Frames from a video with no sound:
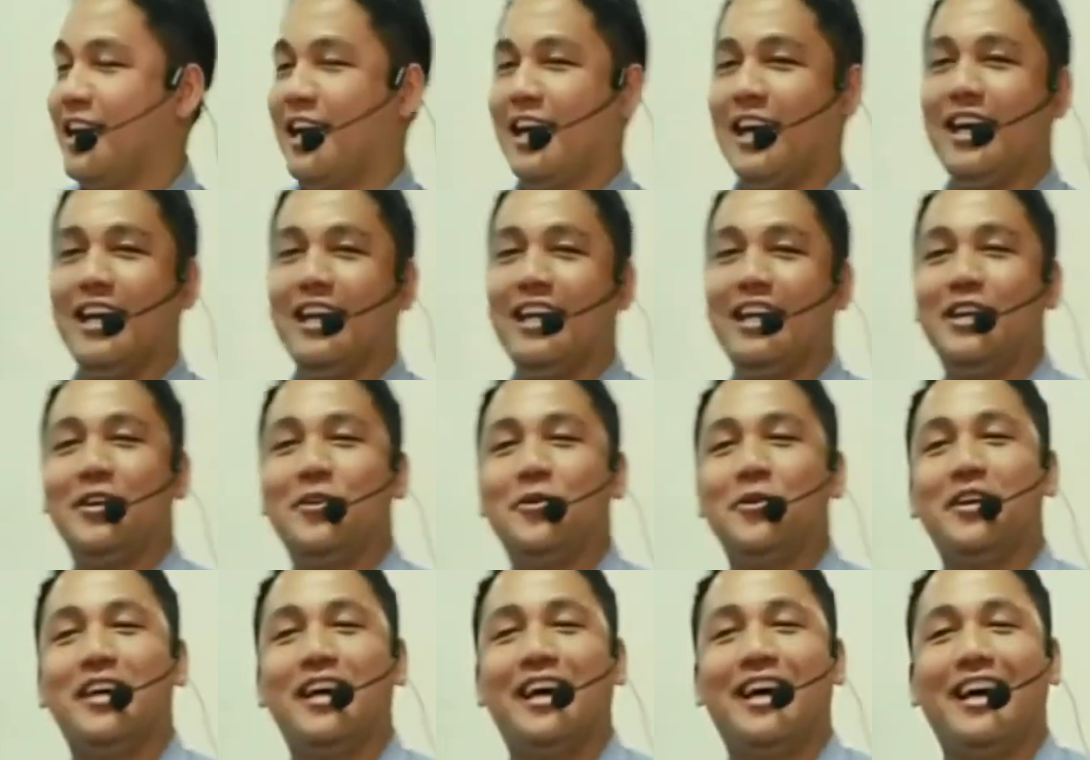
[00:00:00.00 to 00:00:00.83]

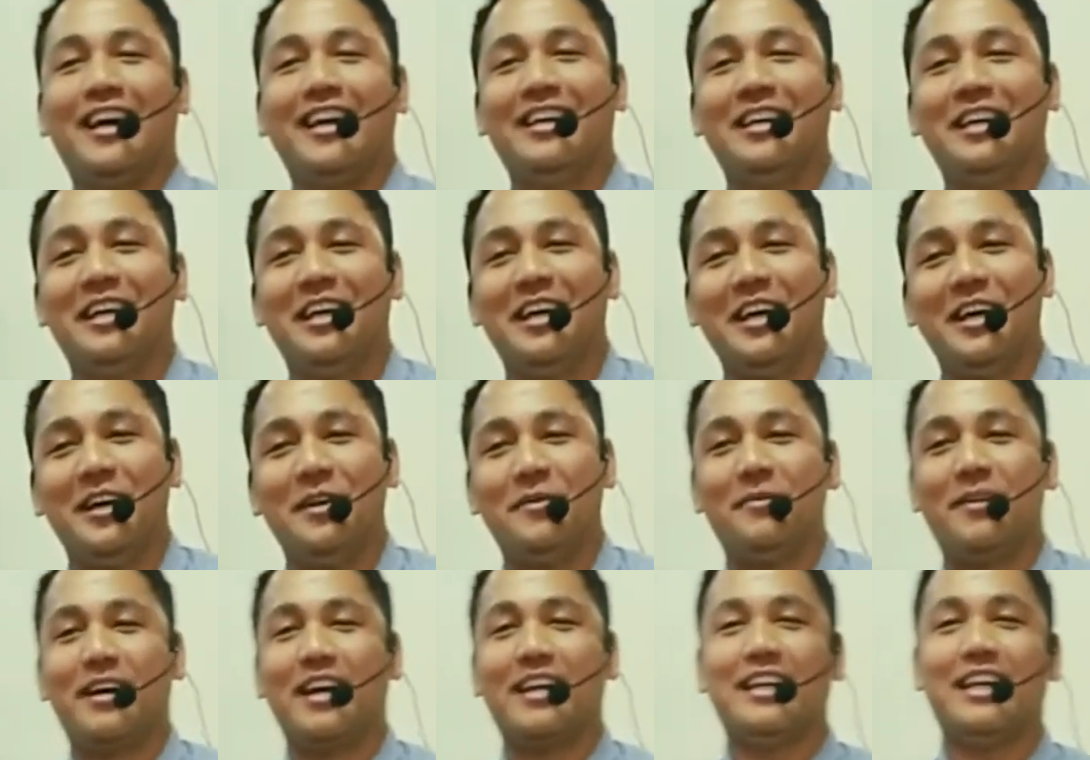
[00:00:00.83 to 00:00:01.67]
Hallelujah.
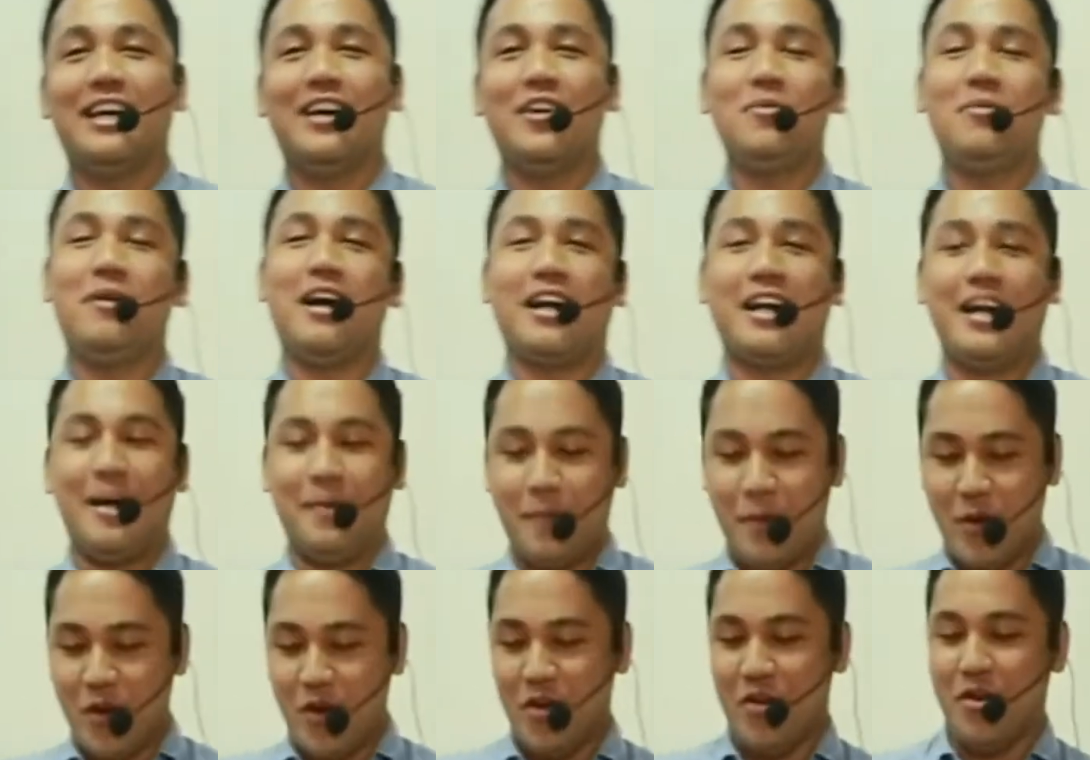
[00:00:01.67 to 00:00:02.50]
Magandang umaga
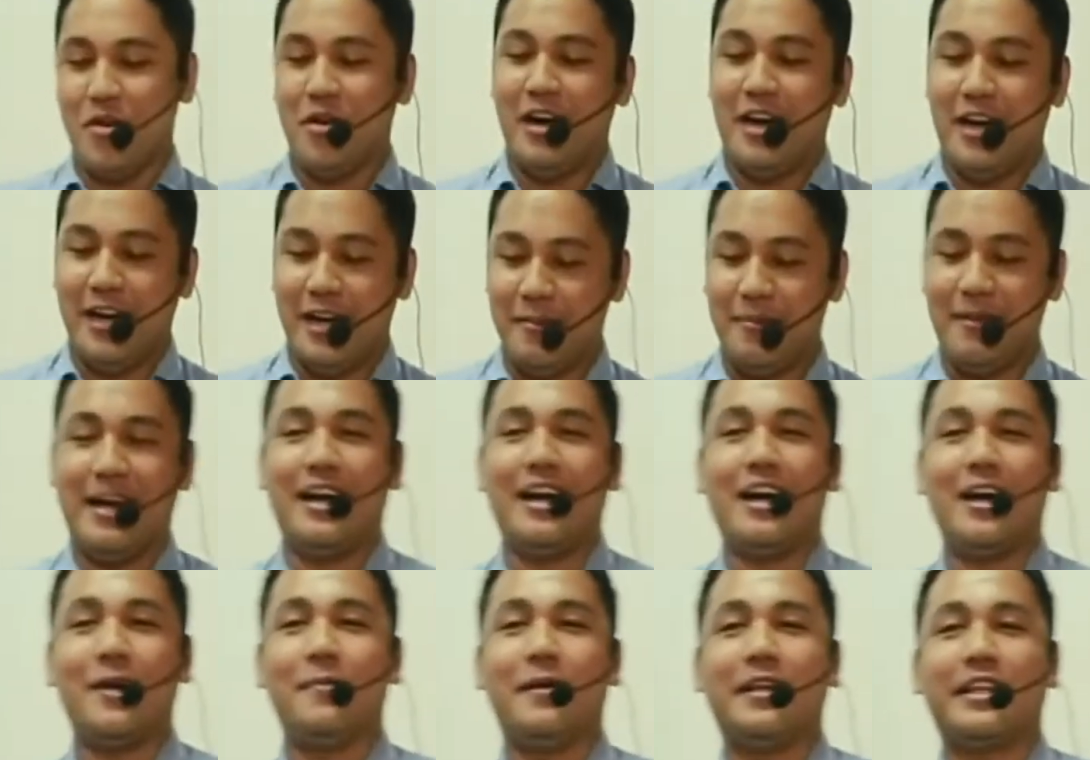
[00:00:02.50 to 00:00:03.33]
po uh, mga
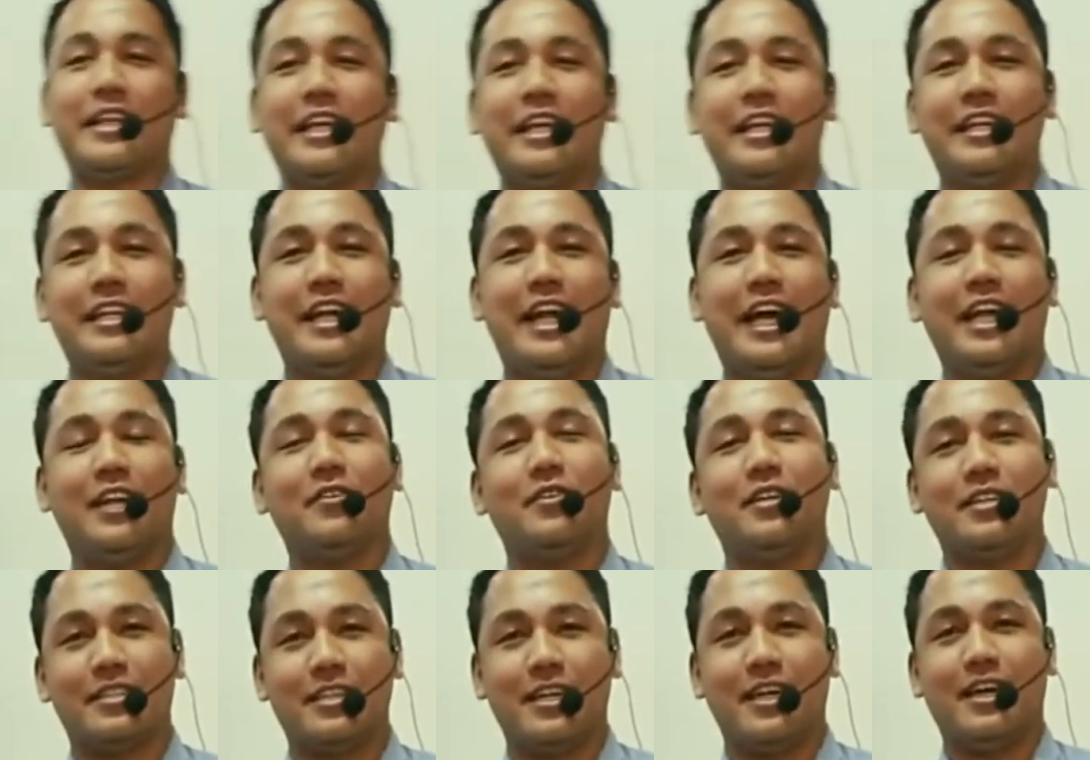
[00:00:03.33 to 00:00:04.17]
kapatid, lalo
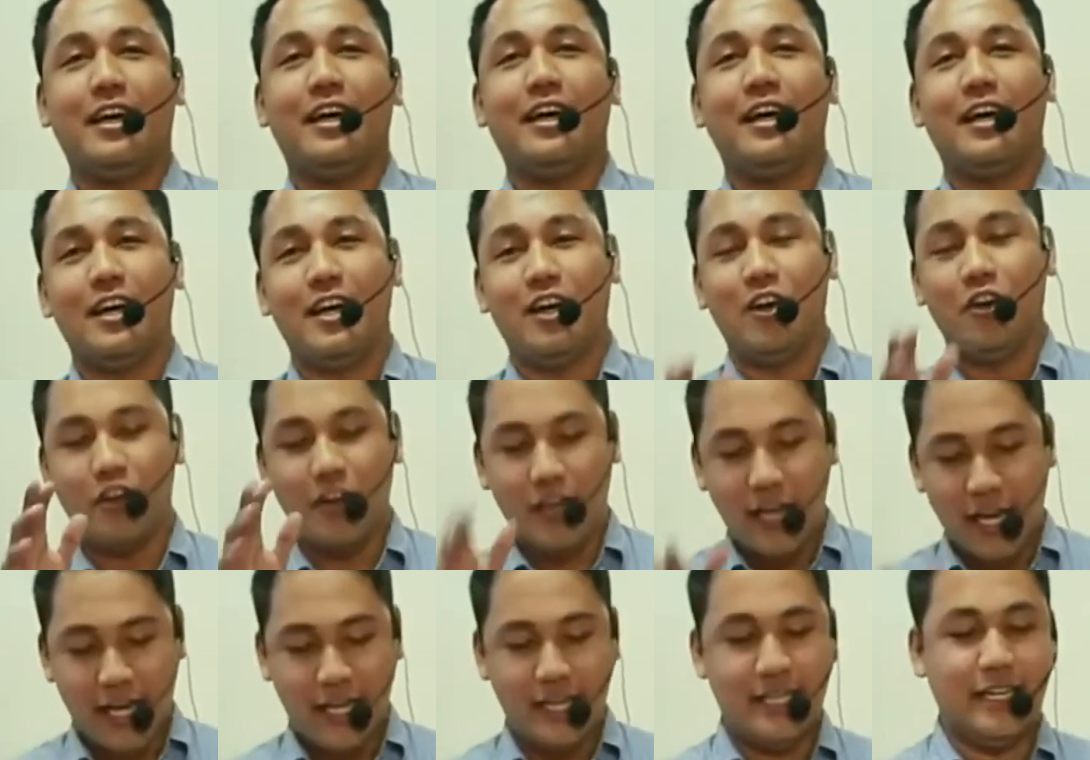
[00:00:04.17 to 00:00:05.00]
na sa
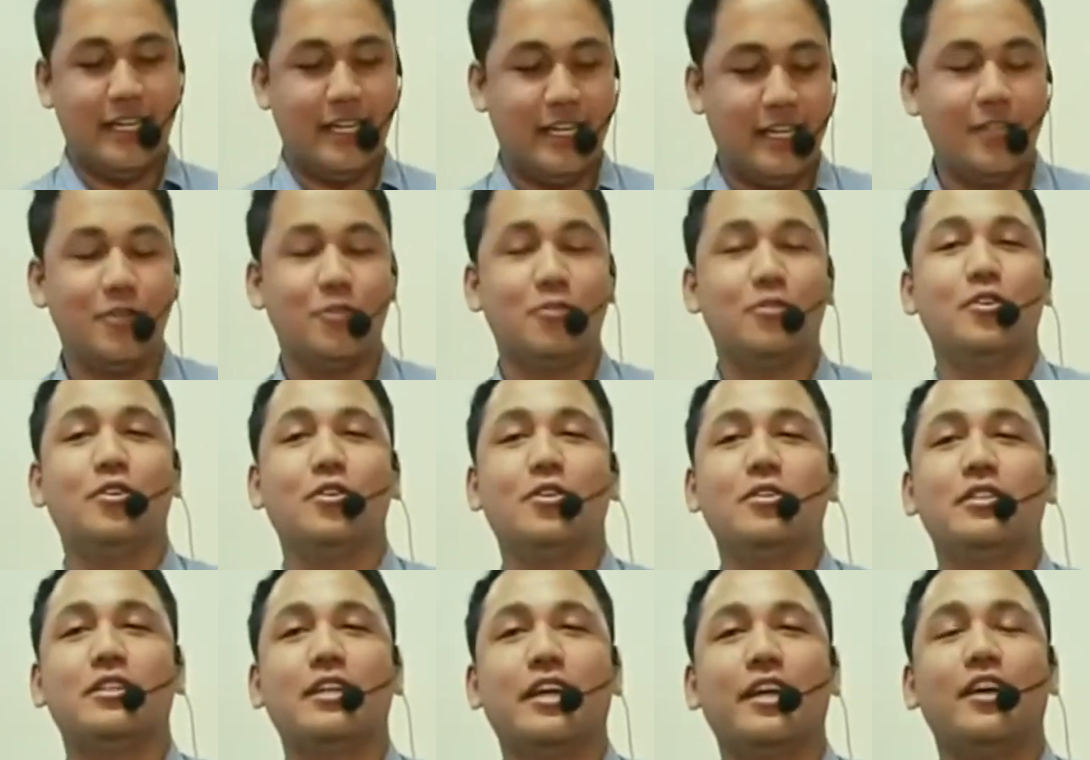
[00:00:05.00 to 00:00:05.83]
online na
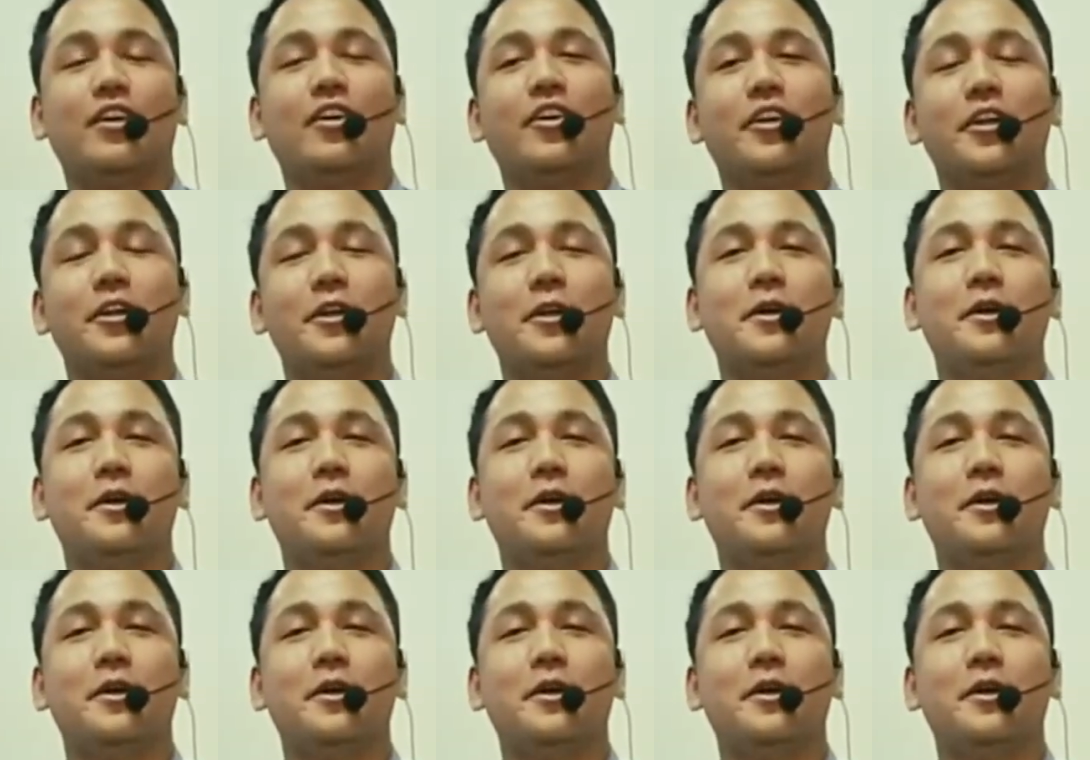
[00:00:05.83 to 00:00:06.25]
nanonood ngayon.